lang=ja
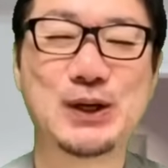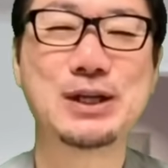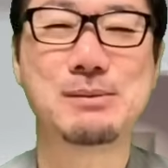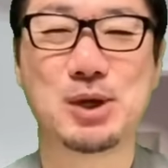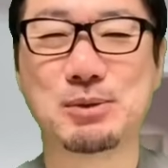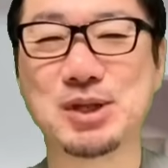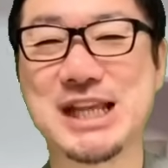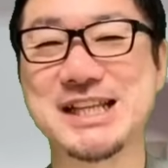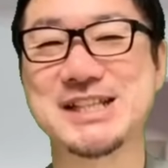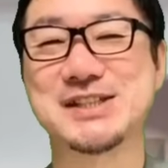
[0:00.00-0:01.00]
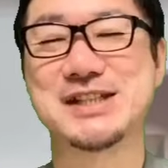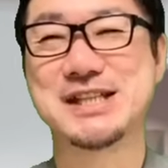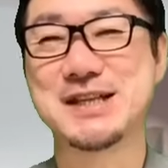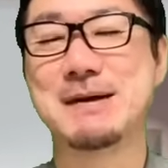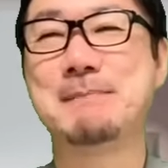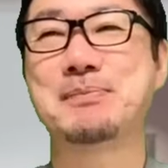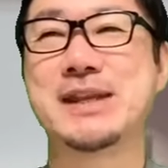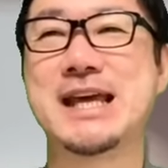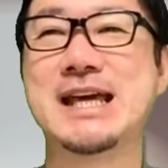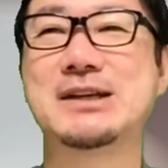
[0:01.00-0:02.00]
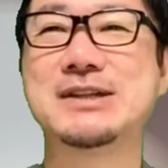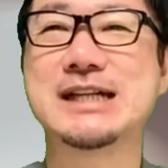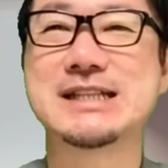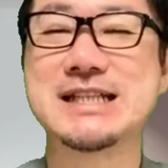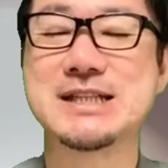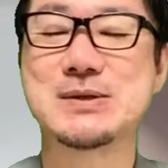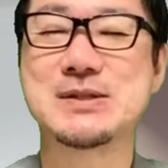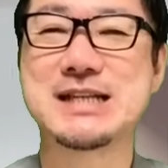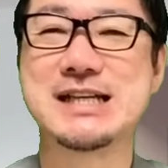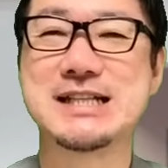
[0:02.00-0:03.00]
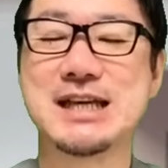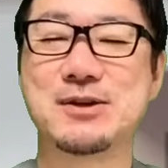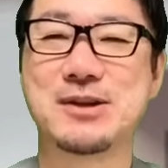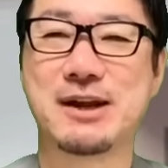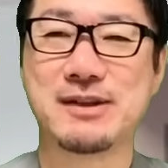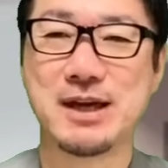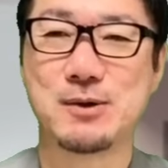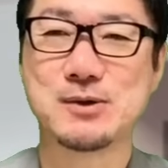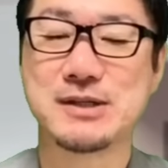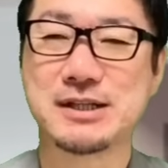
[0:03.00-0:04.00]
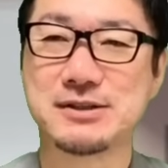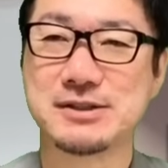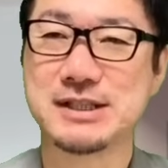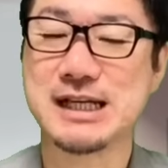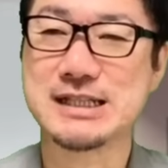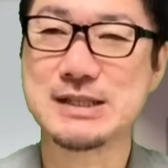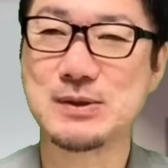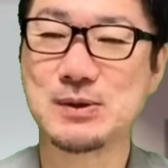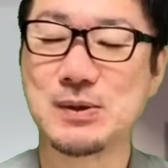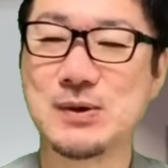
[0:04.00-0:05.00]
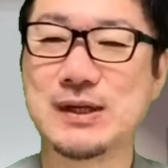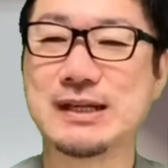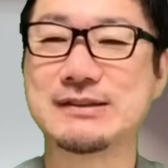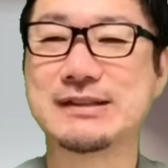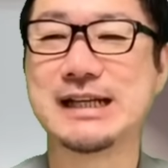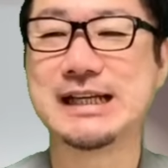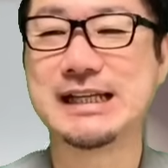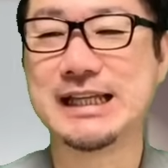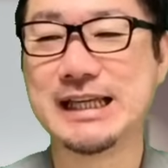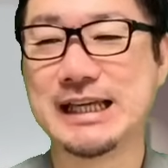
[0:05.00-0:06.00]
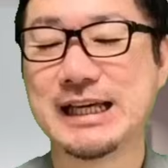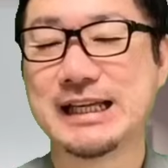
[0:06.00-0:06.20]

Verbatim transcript: ふうにも思ったりするんですで9月に総裁選挙なのでおそらく9月の10日ぐらいに